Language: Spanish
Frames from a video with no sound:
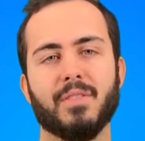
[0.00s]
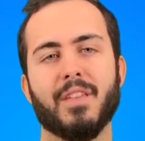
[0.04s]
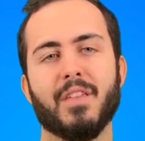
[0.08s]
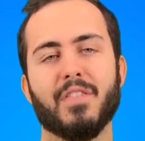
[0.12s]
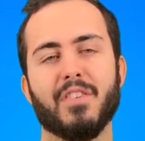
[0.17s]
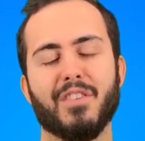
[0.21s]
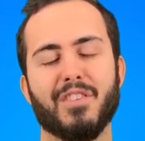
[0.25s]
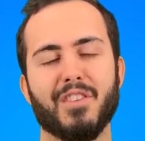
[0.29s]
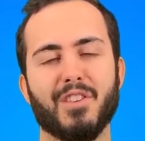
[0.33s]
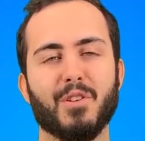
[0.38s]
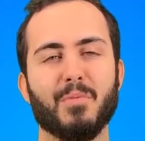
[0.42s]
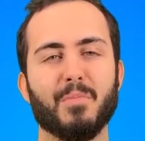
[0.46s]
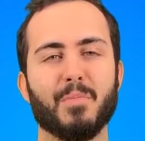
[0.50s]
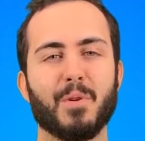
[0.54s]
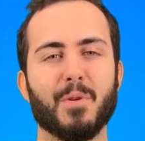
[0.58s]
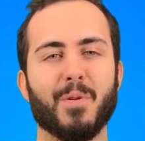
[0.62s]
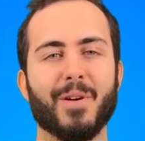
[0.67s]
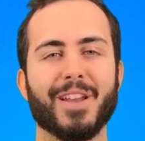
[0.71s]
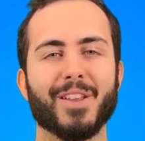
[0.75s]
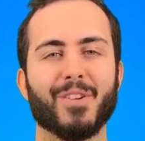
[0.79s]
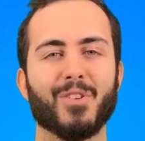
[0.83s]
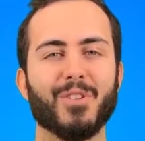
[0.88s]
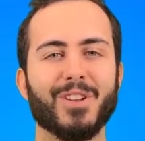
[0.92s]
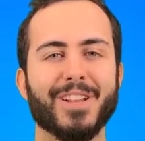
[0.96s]
decidieron
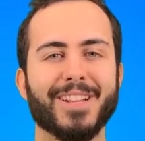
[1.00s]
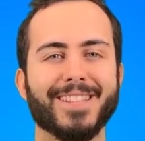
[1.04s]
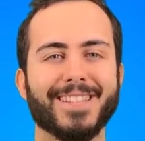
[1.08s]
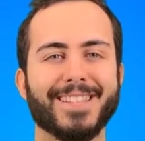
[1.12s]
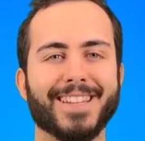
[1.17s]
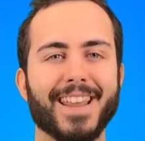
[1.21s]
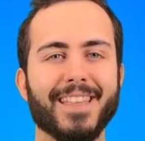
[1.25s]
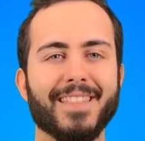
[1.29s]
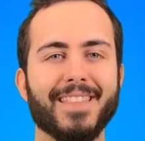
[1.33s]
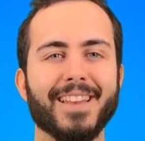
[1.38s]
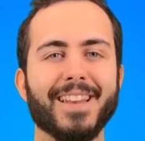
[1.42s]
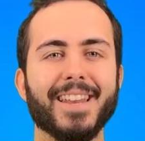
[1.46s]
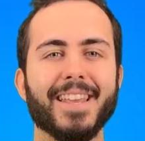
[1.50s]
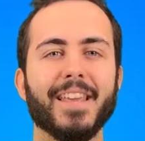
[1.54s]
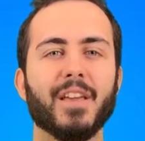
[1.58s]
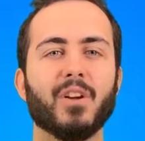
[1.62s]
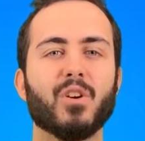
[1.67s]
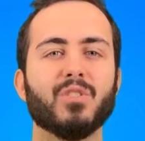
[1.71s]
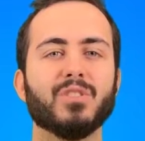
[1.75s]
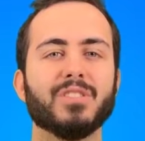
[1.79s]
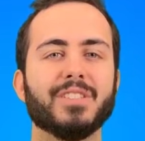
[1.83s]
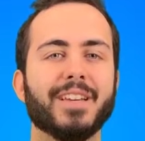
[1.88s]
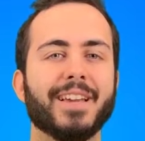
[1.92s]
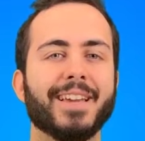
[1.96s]
probar con el trading y
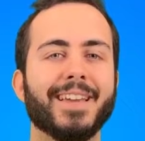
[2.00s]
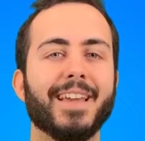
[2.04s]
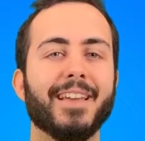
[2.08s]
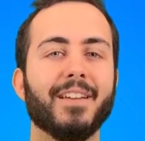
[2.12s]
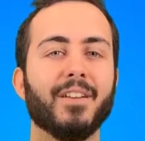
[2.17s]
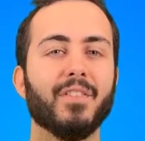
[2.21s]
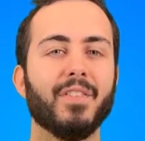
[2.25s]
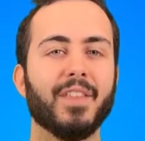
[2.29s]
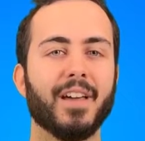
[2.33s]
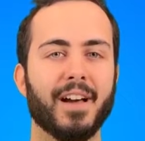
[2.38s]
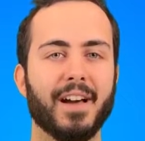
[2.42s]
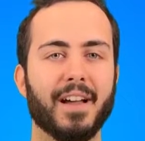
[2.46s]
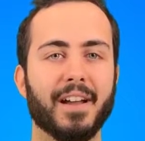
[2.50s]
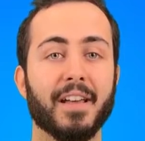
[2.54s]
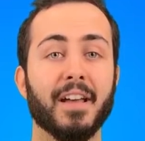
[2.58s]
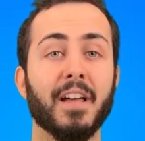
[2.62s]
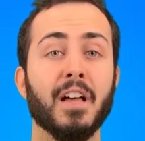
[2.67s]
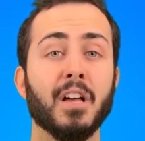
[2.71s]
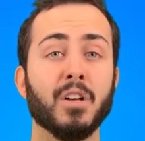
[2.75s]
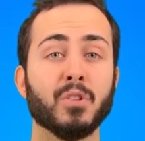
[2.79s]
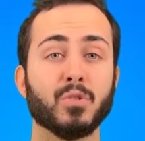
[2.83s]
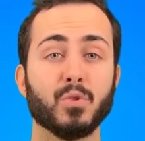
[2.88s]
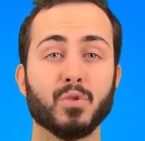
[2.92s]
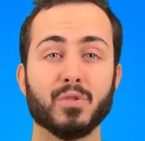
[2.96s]
consiguieron dejar
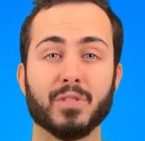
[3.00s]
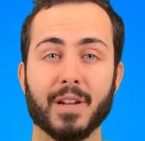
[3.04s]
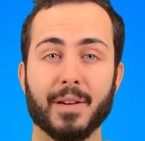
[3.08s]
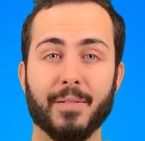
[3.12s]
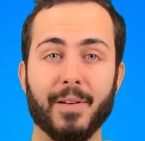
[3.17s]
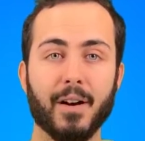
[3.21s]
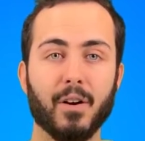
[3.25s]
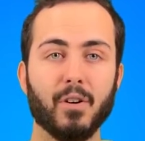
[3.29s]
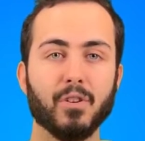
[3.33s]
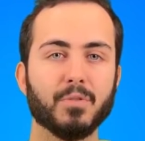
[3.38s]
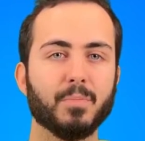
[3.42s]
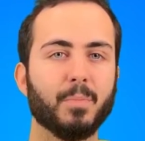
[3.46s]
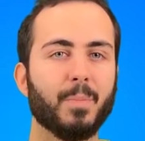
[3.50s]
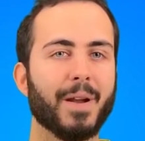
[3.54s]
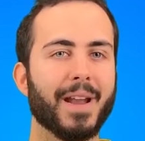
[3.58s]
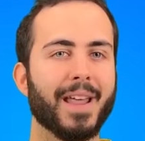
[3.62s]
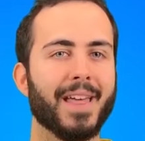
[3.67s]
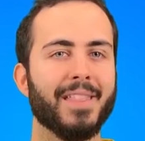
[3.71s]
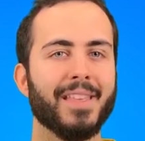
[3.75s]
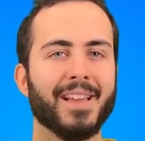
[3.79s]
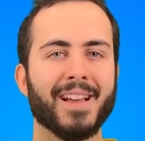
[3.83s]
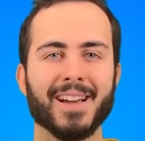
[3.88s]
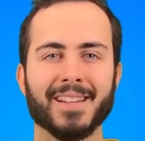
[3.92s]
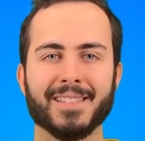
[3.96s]
sus trabajos para
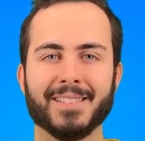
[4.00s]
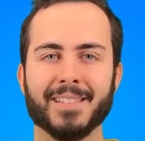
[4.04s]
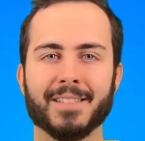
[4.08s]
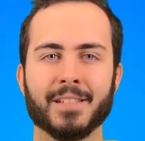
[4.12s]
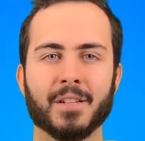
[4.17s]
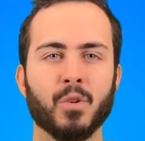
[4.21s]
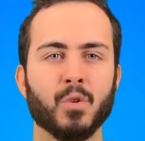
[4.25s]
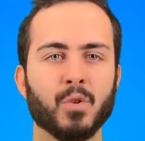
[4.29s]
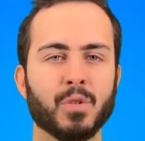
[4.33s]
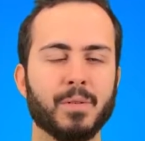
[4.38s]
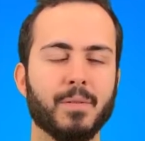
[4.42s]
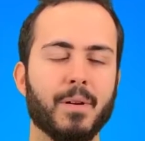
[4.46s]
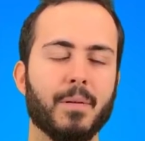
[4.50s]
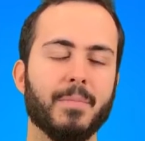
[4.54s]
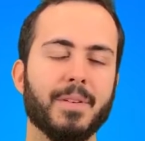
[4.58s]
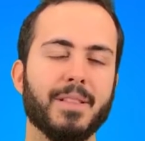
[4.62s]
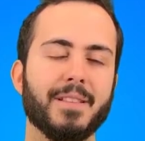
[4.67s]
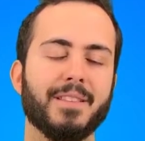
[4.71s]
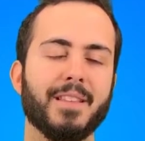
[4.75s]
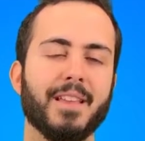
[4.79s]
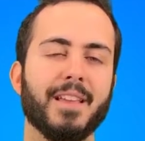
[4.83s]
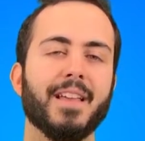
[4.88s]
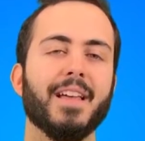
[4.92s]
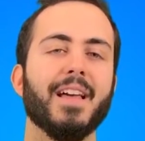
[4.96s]
dedicarse
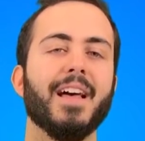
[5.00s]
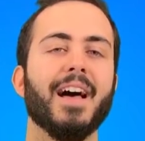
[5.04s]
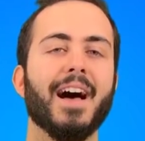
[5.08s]
exclusivamente